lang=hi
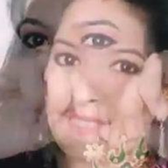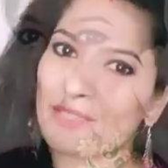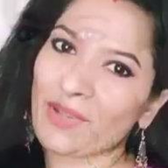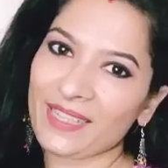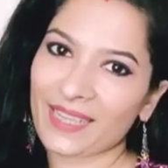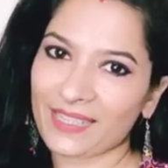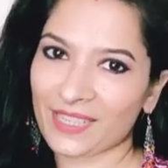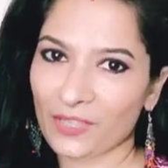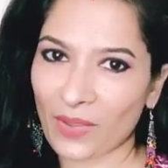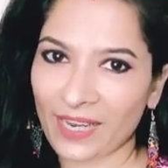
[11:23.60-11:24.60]
सो so गाइज आज
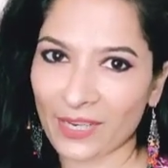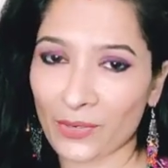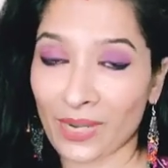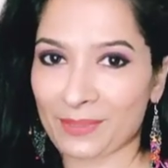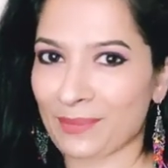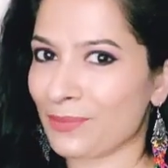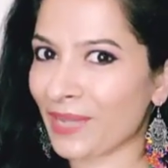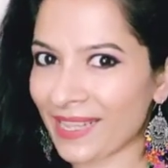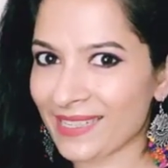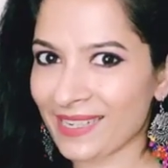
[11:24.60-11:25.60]
की ज्वेलरी होल आप सबको
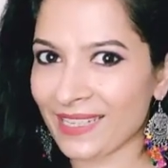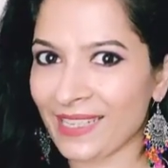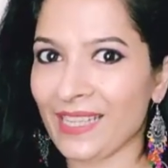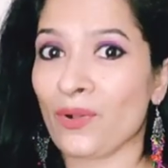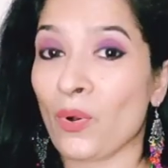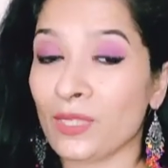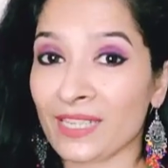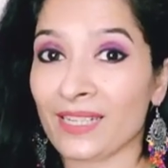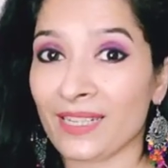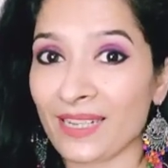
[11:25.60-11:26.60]
कैसी लगी कौन
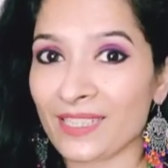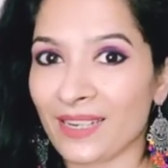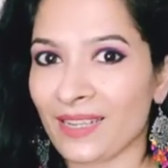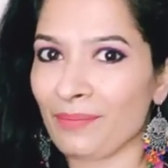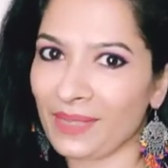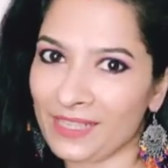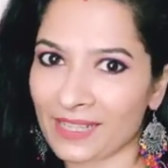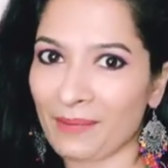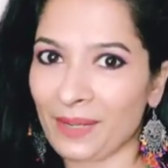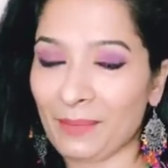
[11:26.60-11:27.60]
सा ज़्यादा अच्छा लगा
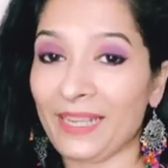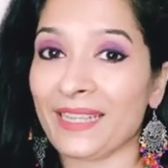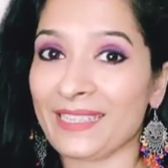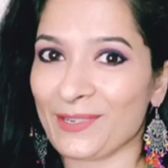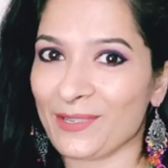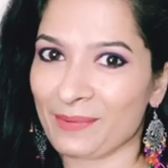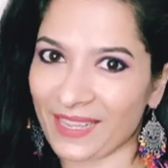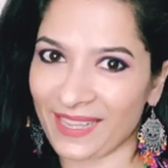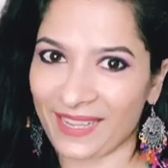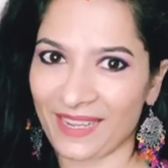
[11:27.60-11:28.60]
प्लीज़ कमेंट में लिख के जरूर से
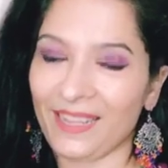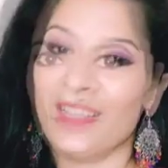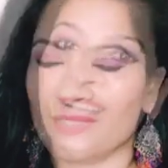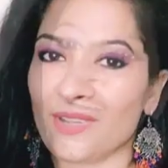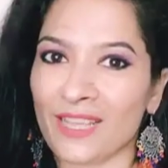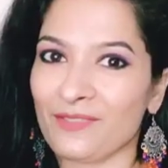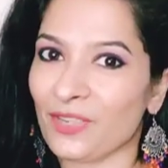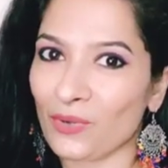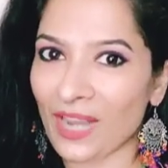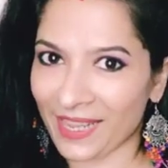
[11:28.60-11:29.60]
बताइएगा सो so गाइज
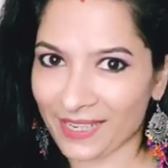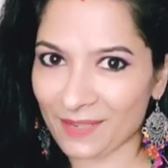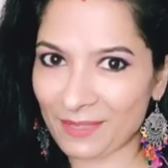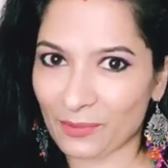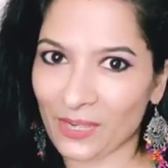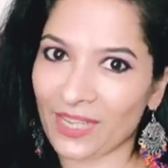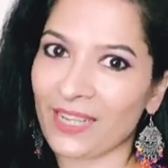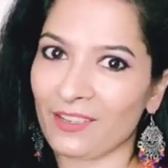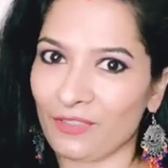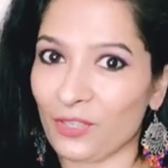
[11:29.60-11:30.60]
वीडियो को लाइक करना मत भूलेगा
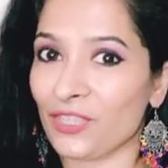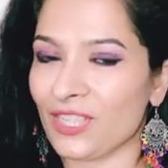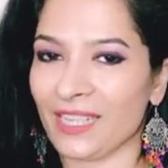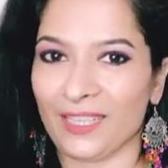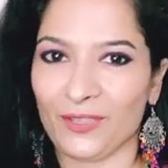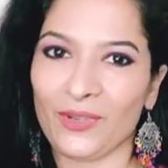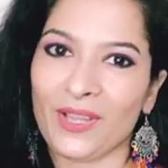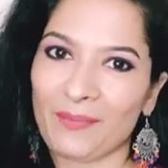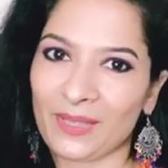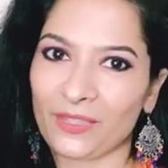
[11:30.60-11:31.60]
अगर वीडियो अच्छी लगी तो
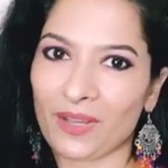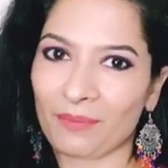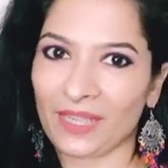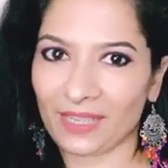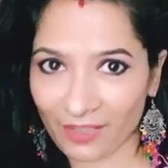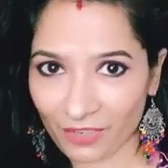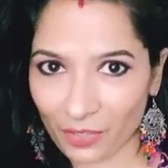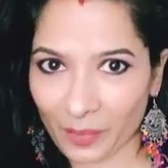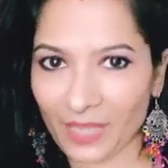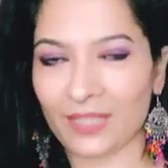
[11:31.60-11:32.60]
मिलती हूँ अपने अगले
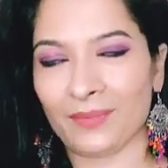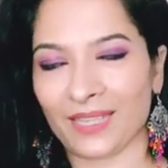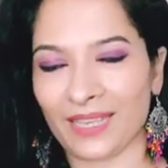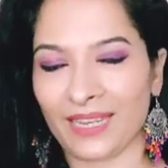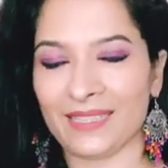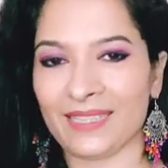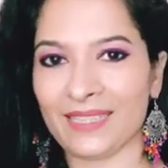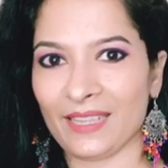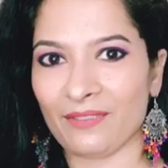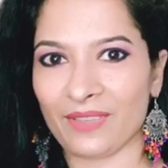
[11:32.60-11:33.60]
वीडियो पर तब तक के लिए स्टे
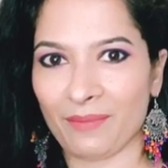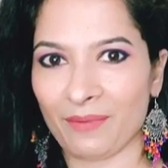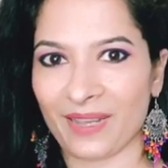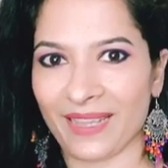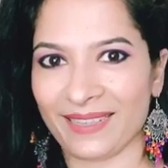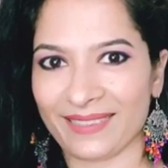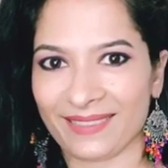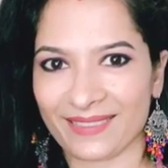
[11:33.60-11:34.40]
सेफ एंड बाय